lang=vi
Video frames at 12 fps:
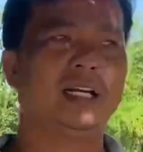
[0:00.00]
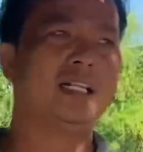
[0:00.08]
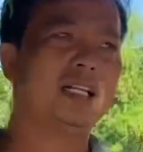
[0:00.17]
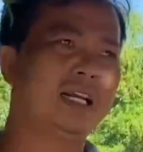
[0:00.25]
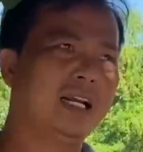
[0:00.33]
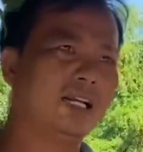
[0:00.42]

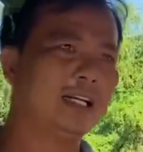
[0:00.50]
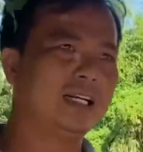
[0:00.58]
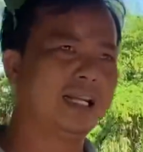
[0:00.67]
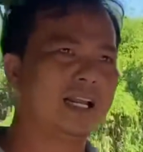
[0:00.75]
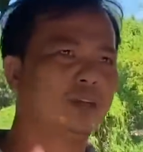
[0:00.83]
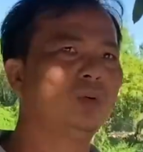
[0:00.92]

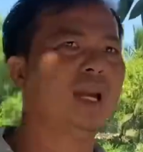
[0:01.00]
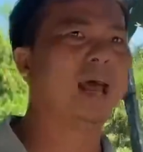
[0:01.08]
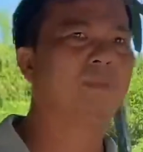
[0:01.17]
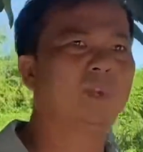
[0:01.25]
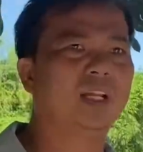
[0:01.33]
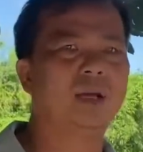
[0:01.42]
tình nhà thuốc
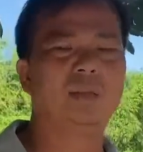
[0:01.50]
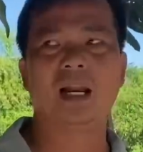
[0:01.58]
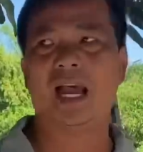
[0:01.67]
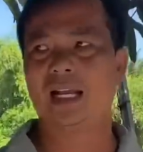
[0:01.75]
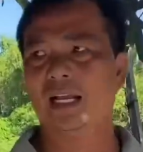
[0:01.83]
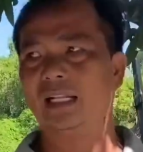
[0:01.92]
Nam, thì hôm
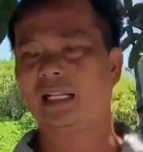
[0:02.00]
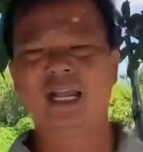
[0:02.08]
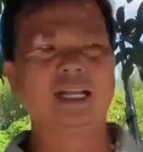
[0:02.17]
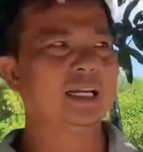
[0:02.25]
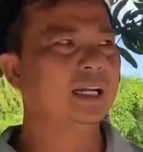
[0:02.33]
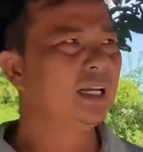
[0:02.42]
nay Thái